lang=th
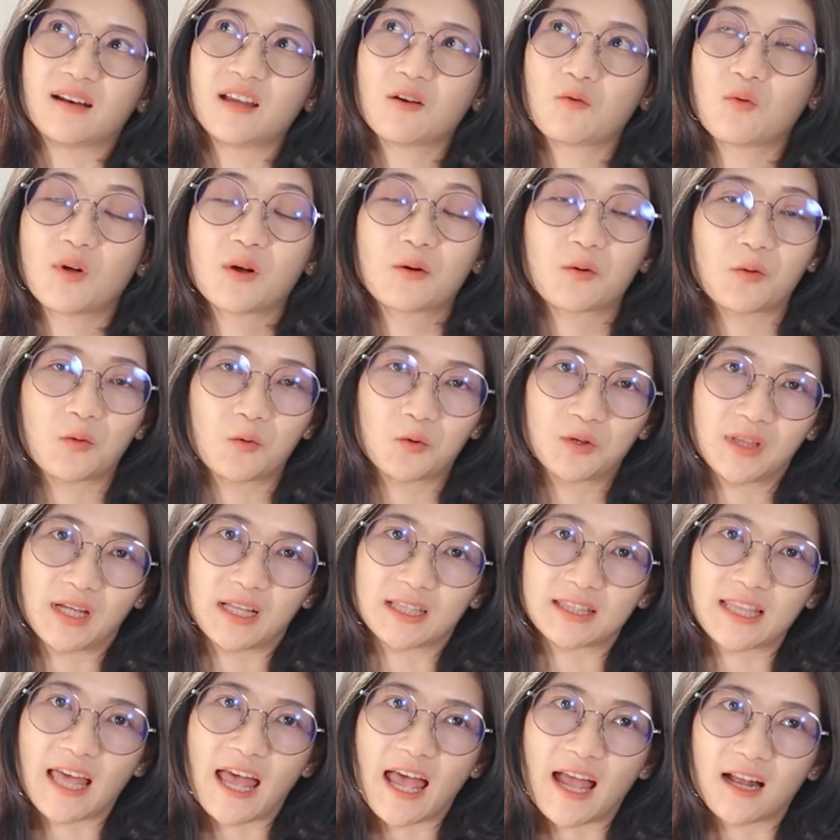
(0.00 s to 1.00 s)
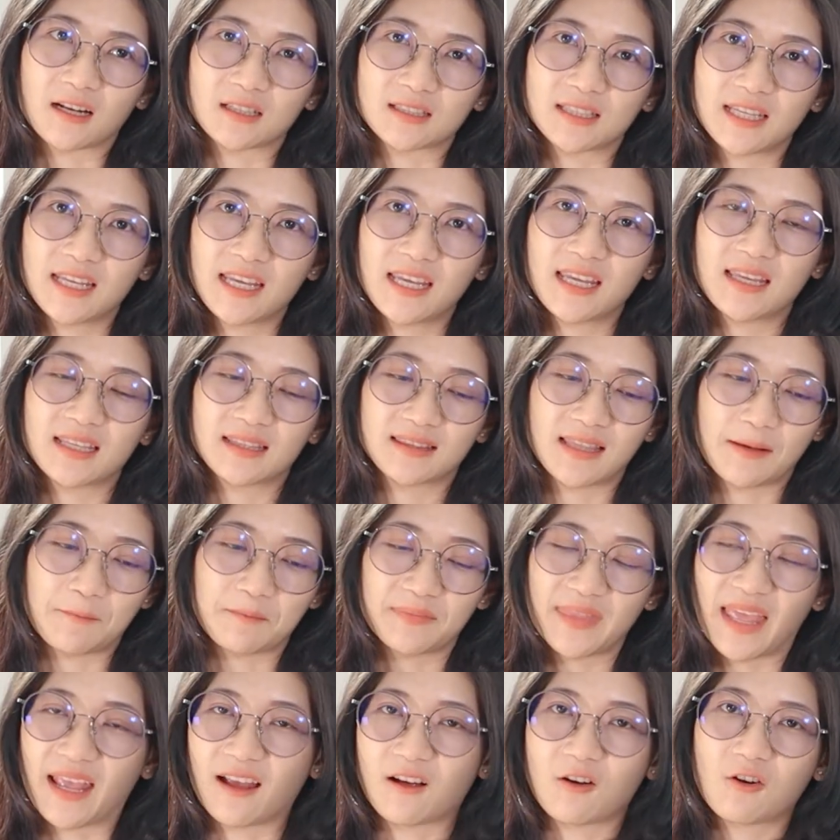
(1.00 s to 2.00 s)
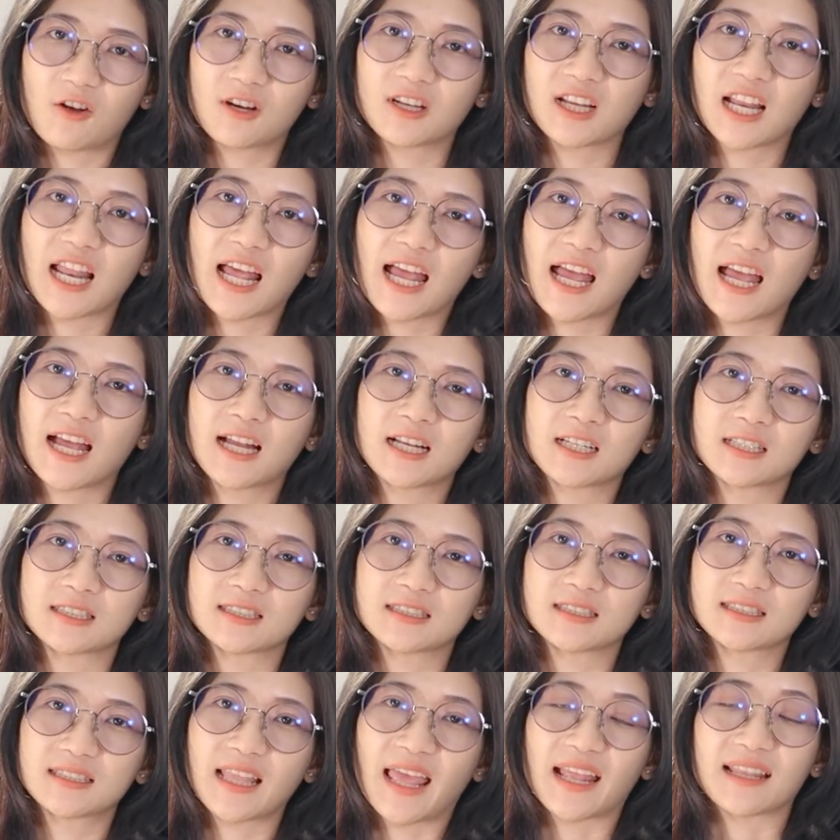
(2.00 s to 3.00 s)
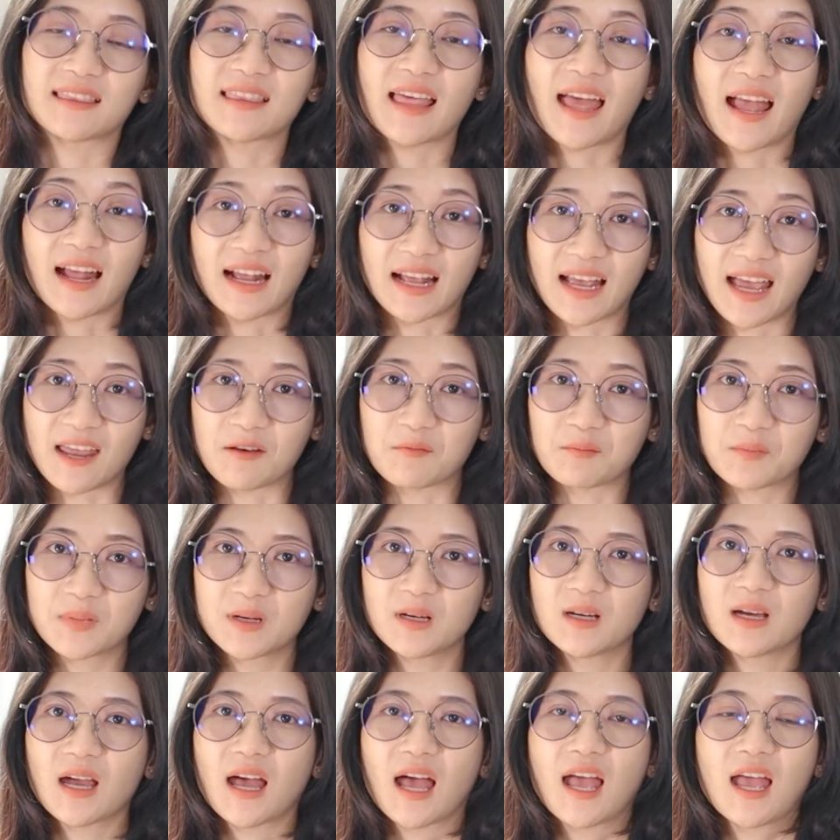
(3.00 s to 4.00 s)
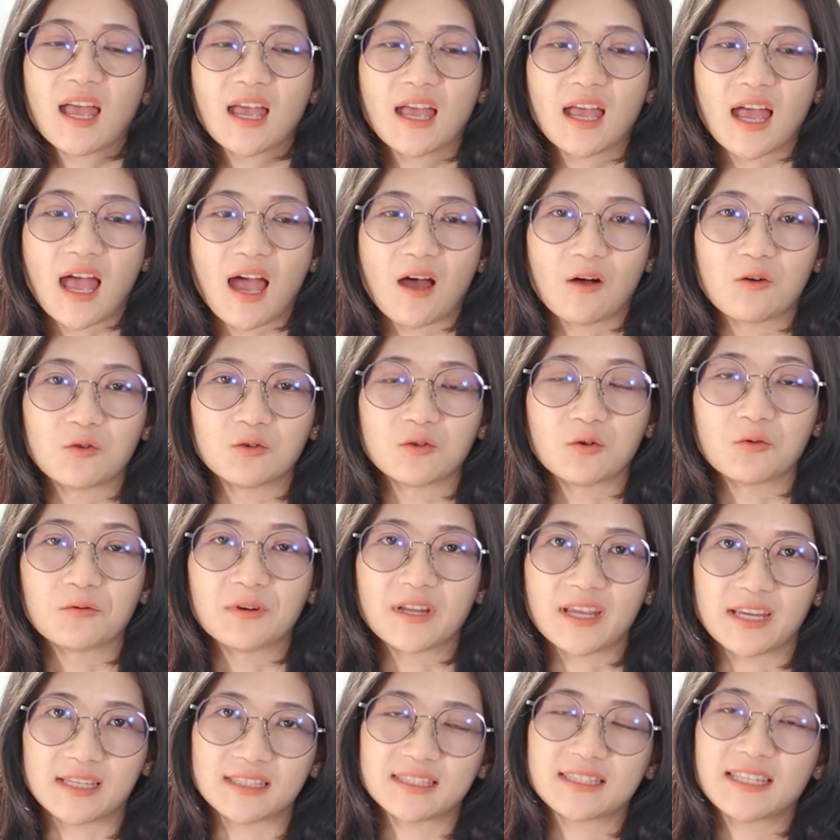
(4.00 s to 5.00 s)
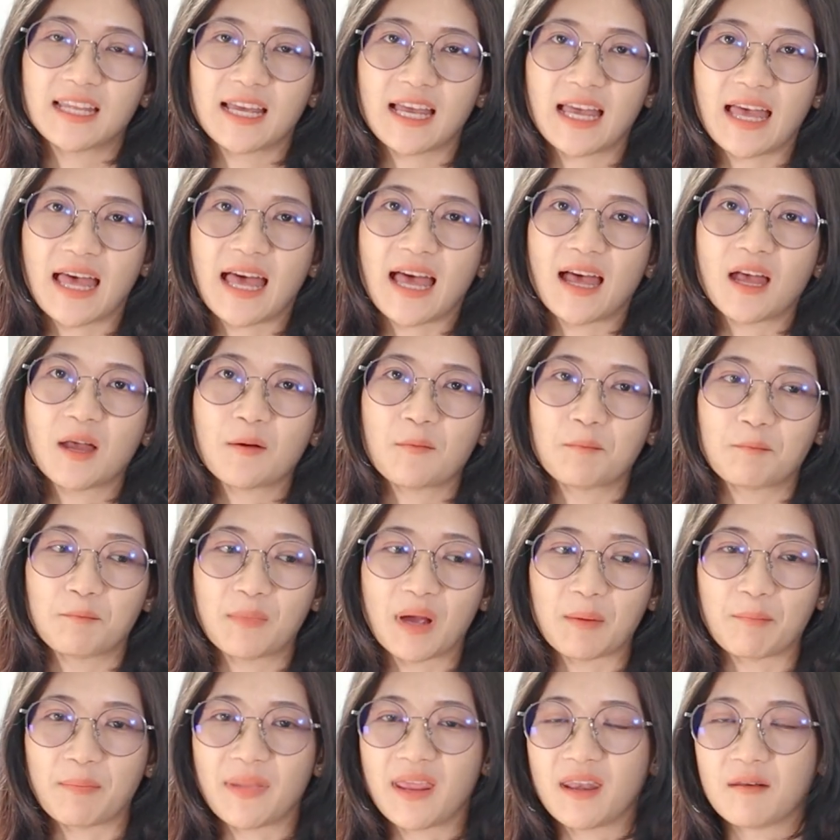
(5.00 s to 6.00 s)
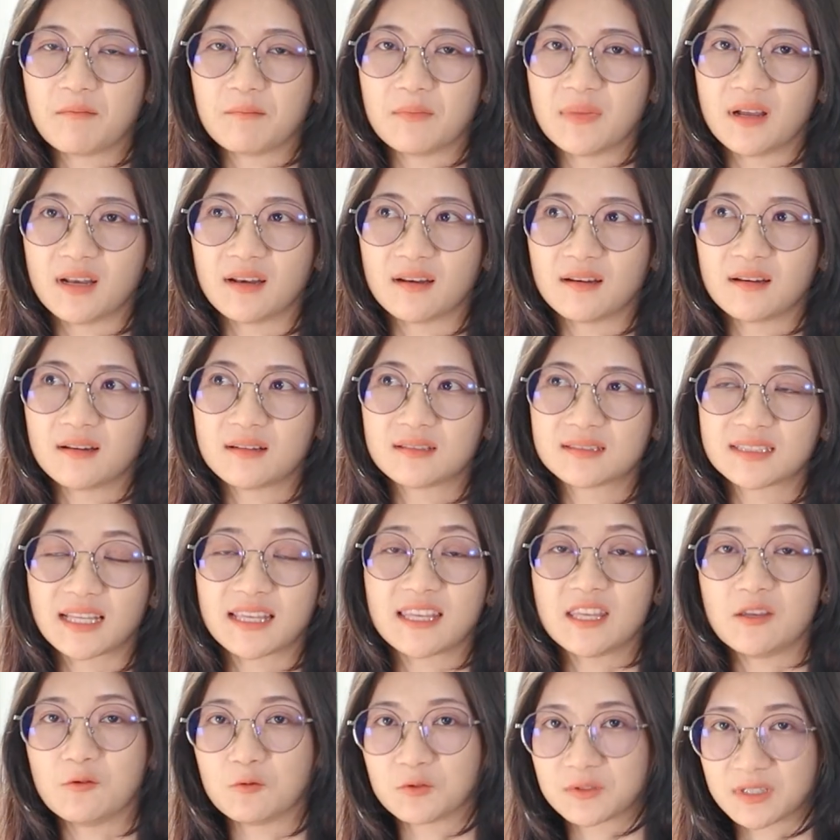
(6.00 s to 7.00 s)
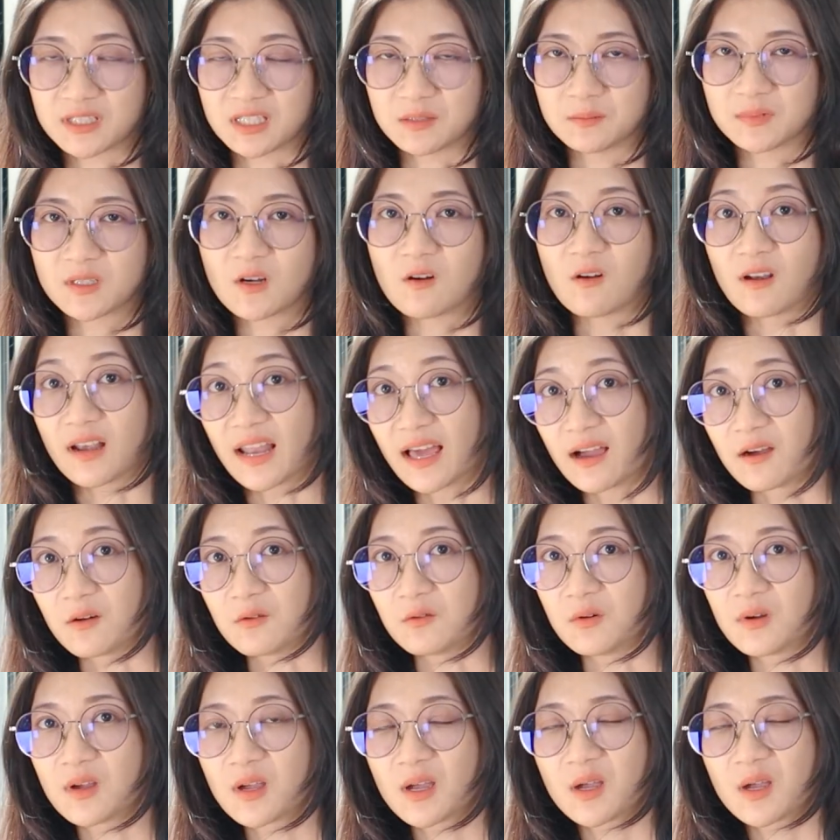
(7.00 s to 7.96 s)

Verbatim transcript: เรียกว่าโรต่างๆที่ตำแหน่งค่อนข้างแตกต่างกันเพื่อเอา knowledge เนี่ยค่ะมาเป็นเหมือนสกิลเสริมของเรา